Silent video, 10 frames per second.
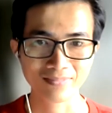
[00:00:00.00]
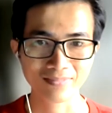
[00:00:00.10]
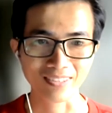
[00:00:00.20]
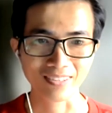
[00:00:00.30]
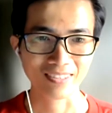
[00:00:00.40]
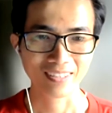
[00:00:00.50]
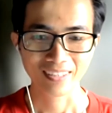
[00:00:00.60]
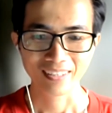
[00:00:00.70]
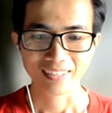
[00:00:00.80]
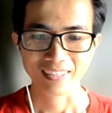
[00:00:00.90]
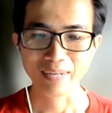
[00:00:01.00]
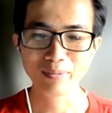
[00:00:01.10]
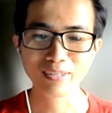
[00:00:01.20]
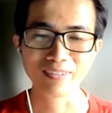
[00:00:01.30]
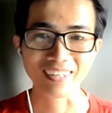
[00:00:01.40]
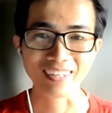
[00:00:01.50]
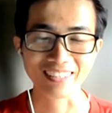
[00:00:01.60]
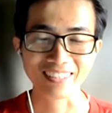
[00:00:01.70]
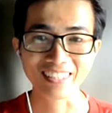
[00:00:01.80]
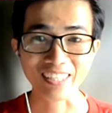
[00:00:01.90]
À, cảm ơn phần uh,
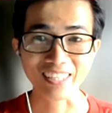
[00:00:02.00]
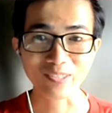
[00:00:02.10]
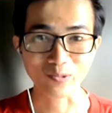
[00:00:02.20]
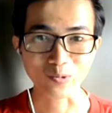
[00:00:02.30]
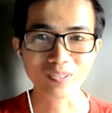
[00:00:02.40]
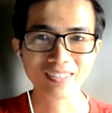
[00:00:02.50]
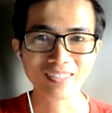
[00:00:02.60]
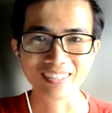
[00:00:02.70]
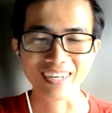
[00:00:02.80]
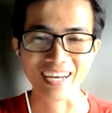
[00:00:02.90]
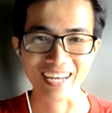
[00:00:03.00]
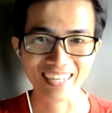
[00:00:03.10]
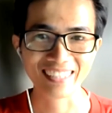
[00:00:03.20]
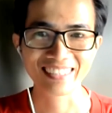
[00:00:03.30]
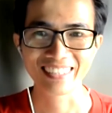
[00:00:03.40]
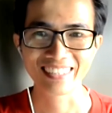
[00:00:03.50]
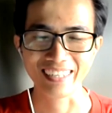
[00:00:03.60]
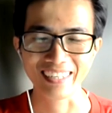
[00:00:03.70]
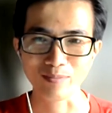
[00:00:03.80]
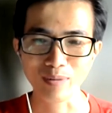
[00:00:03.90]
chia sẻ của An
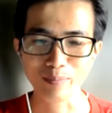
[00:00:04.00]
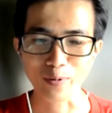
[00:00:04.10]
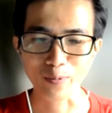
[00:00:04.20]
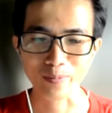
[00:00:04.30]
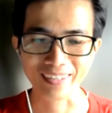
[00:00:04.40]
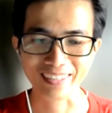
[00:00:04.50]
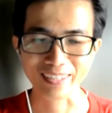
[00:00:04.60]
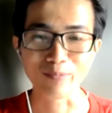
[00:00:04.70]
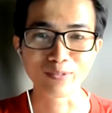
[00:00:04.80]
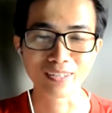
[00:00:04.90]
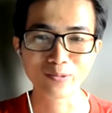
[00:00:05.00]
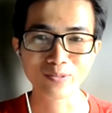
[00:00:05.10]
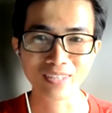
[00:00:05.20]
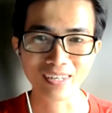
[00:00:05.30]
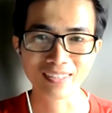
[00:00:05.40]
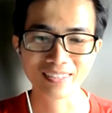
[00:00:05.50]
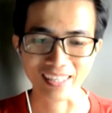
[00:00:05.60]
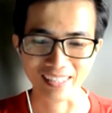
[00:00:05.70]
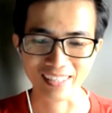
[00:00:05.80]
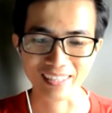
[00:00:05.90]
à, cũng là một uh, đồng rinh của Tân
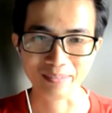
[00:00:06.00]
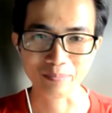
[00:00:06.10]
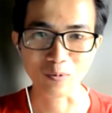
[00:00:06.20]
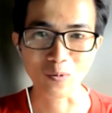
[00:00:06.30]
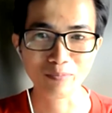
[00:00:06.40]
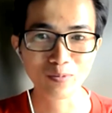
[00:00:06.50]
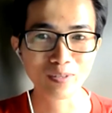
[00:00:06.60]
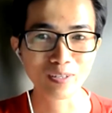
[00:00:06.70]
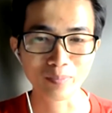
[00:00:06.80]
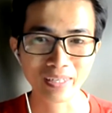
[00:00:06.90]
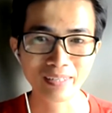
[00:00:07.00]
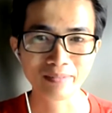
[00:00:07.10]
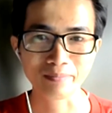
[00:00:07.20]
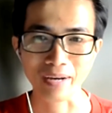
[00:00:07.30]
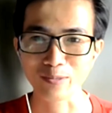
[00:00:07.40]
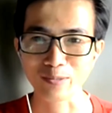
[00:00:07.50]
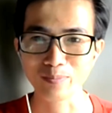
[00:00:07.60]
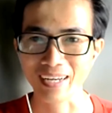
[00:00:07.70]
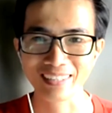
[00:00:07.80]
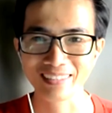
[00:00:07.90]
chạy uh, bộ 21 km bạn cũng
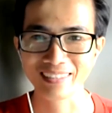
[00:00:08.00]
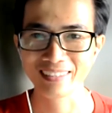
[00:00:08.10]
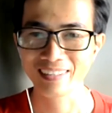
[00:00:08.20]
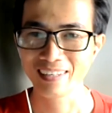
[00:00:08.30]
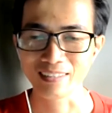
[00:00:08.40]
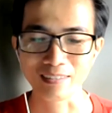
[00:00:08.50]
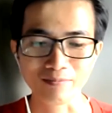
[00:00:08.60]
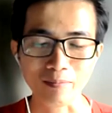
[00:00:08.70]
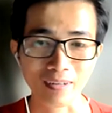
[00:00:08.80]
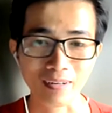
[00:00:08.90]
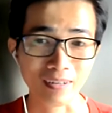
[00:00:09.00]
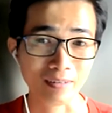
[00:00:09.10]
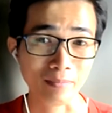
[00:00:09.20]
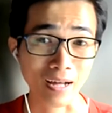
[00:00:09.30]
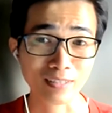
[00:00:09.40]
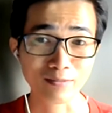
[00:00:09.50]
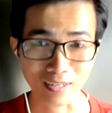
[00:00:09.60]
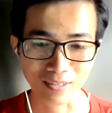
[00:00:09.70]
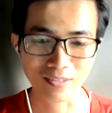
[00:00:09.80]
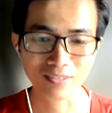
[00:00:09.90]
ăn thực phẩm uh, bạn ăn thực vật
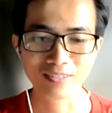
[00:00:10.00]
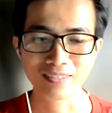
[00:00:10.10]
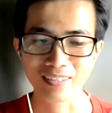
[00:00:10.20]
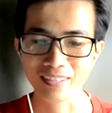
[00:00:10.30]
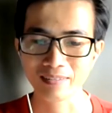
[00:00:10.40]
thôi Đấy.